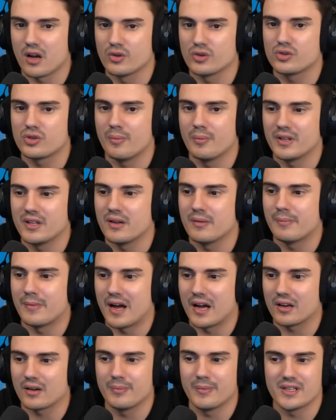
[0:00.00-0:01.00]
rauskommen mit den
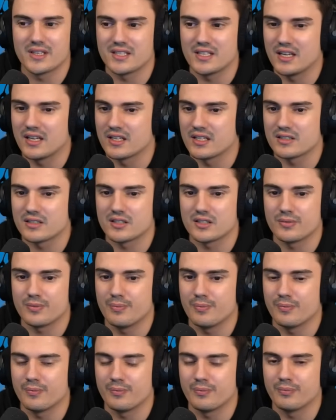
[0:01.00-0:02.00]
Marken Mercedes,
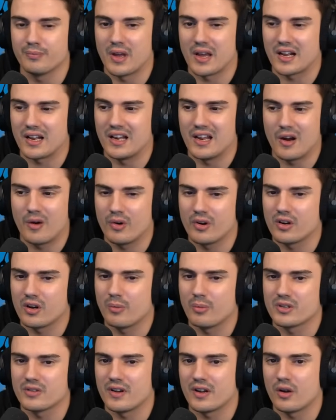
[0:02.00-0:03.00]
mm, McLaren,
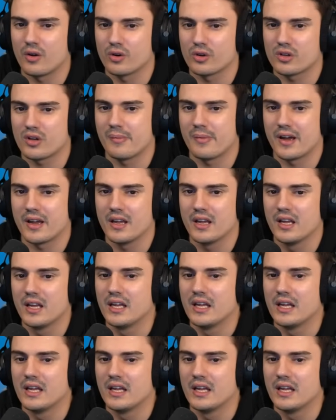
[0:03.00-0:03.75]
glaube ich, war da auch noch dabei.